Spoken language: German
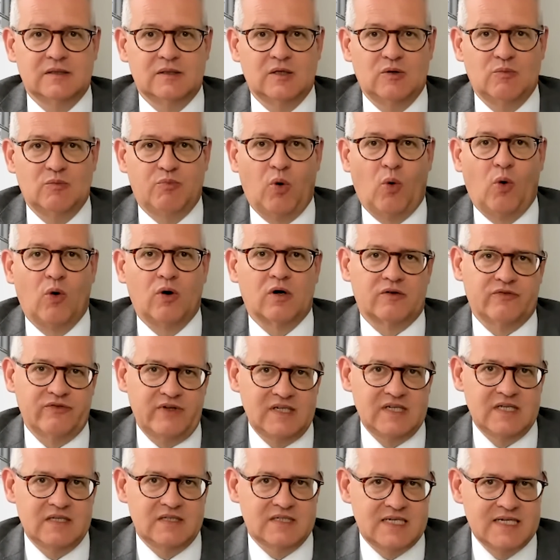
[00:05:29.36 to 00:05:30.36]
äh, Punkt,
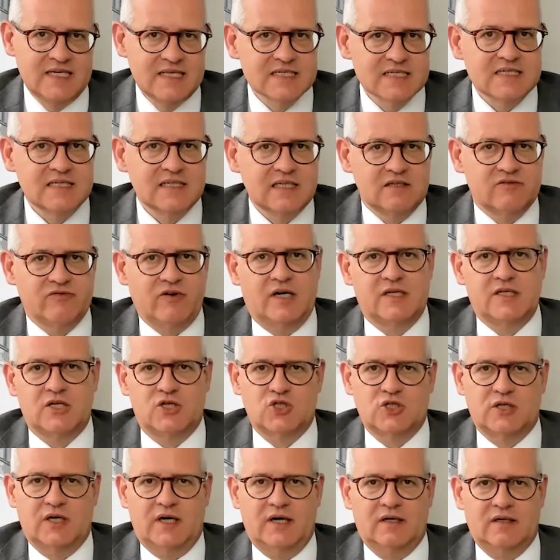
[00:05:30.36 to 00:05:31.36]
wenn die Zinsen nicht weiter
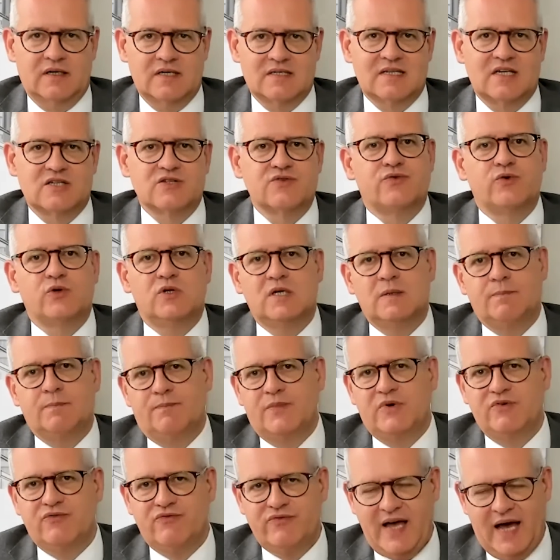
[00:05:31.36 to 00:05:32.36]
steigen, dass das für die
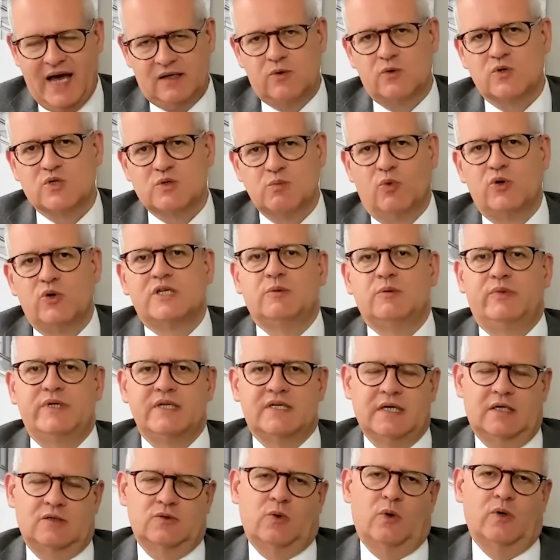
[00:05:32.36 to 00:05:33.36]

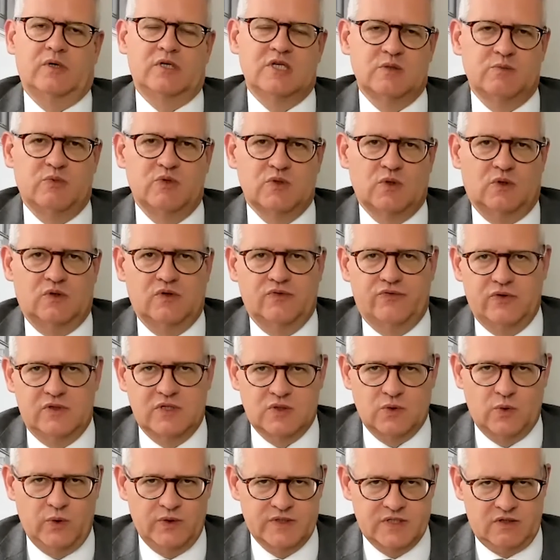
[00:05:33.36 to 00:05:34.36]
Bewertungsmultiplikatoren, insbesondere für
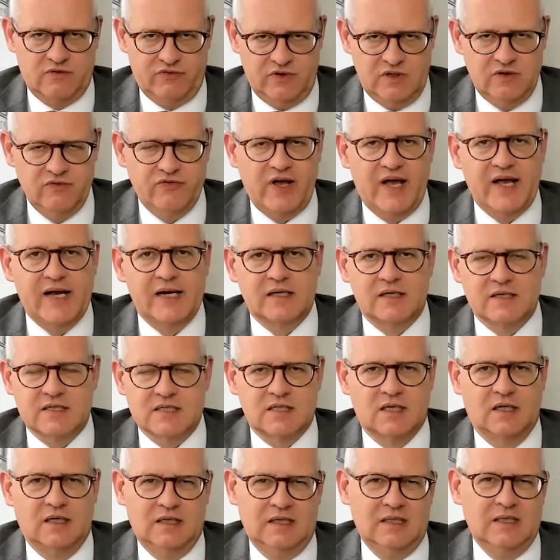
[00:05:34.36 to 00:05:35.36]
das Kurs-Gewinn-Verhältnis,